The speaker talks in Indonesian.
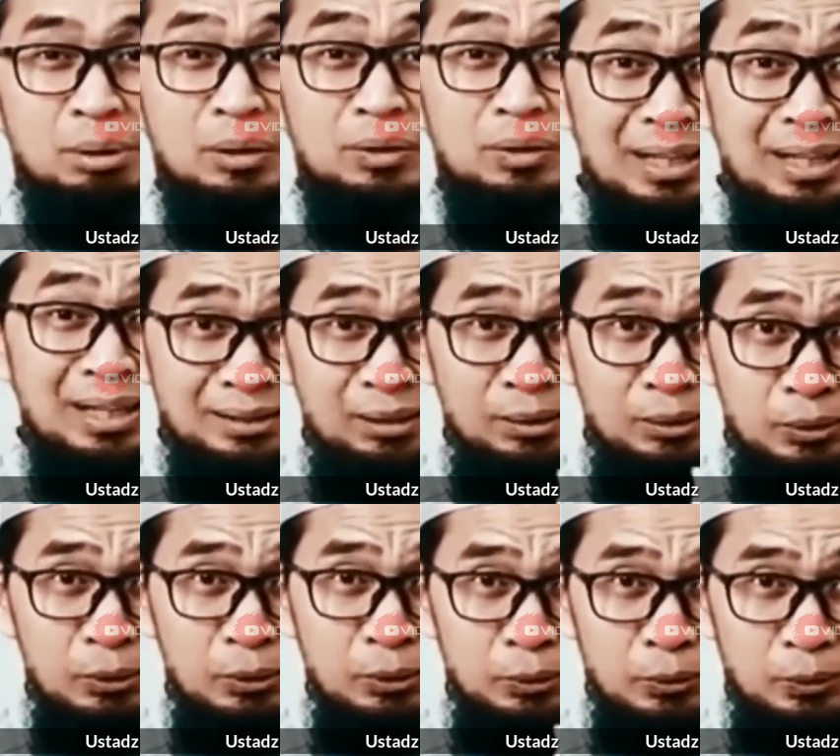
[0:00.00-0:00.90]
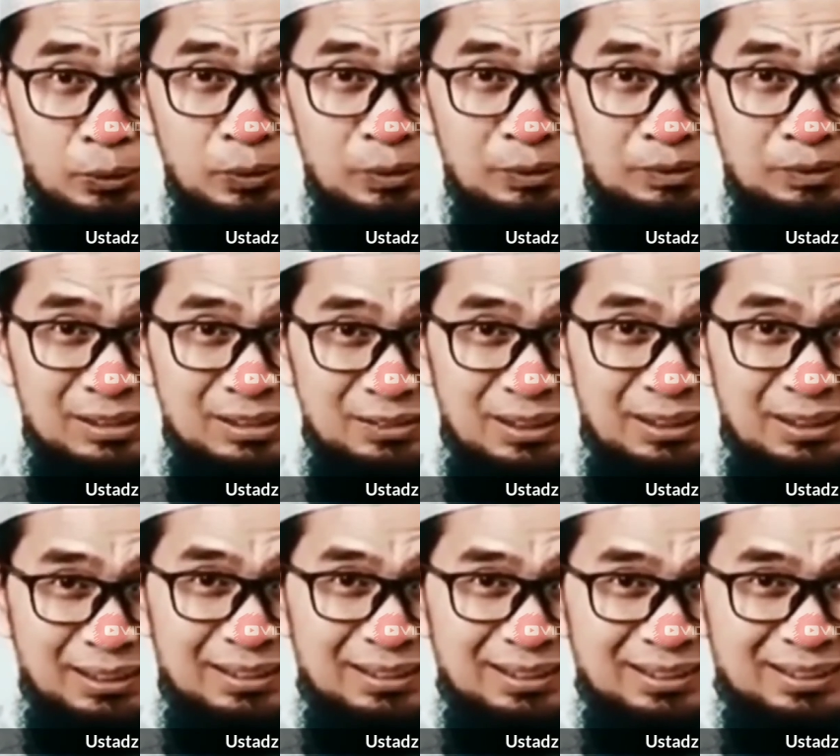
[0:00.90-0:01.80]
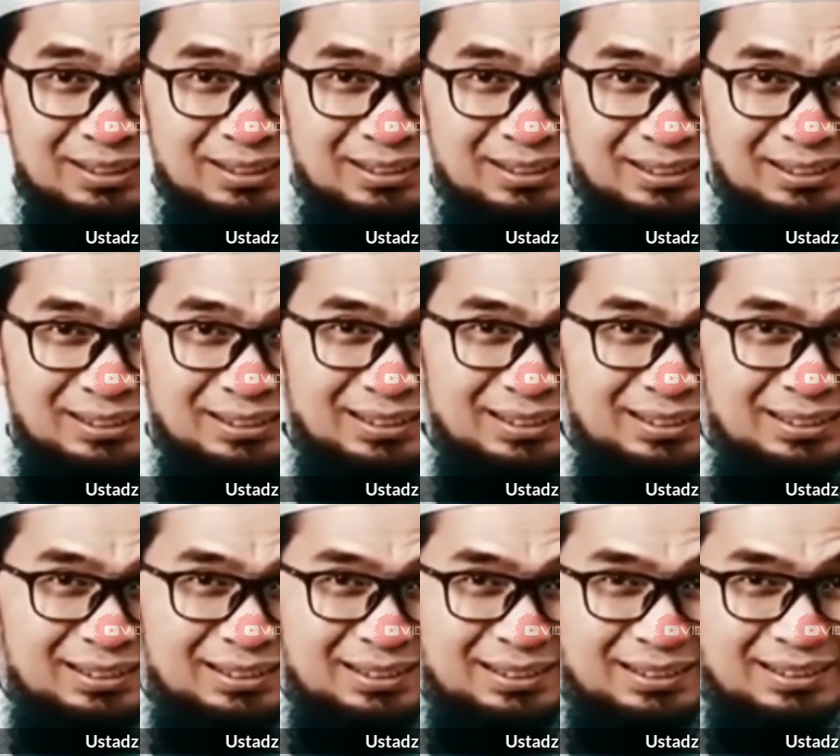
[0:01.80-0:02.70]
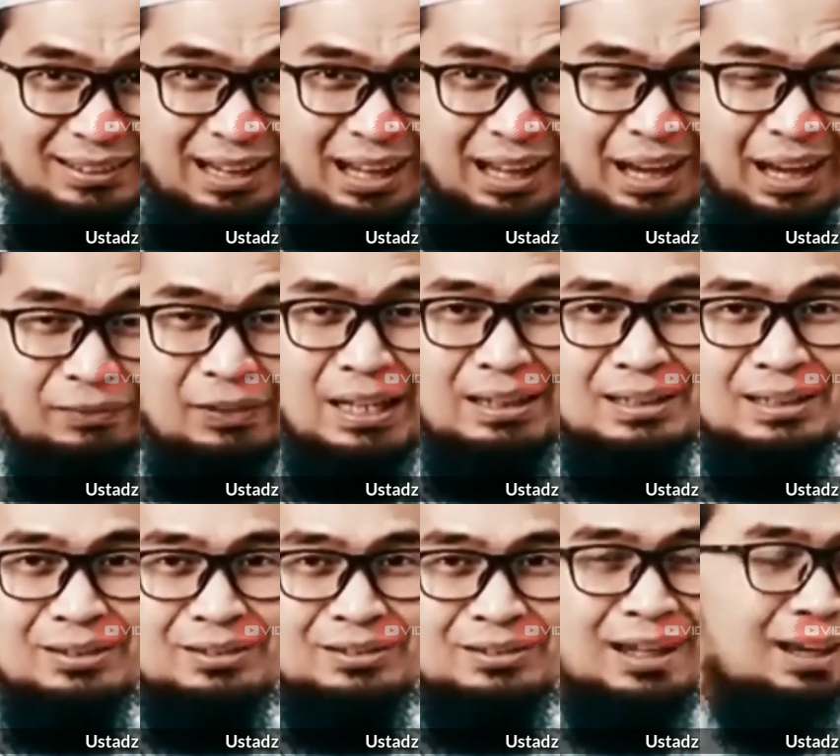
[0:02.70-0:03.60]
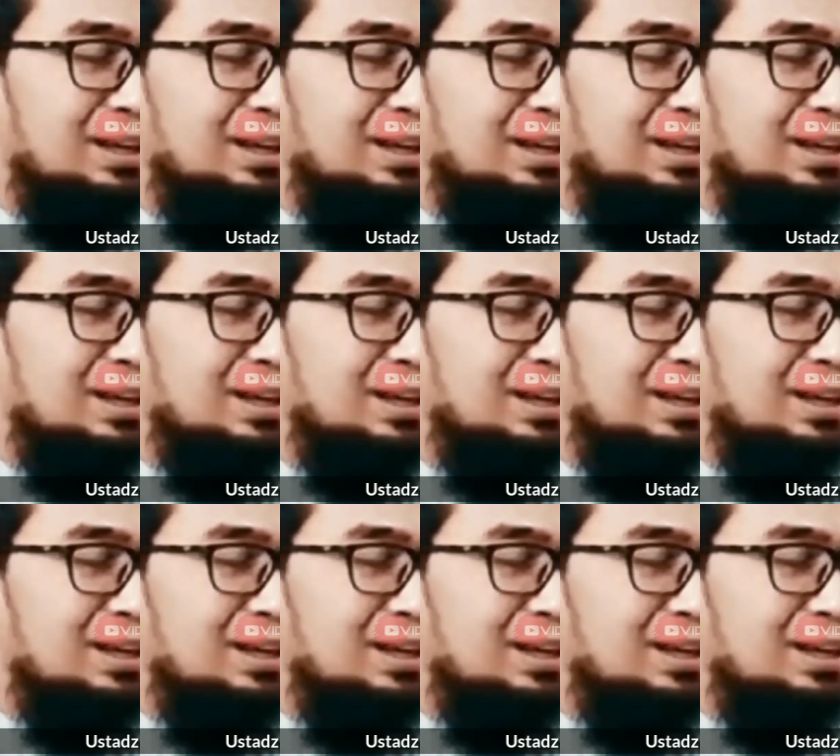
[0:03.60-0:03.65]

Berniat yang utuh, maksimalkan. Nah, apalagi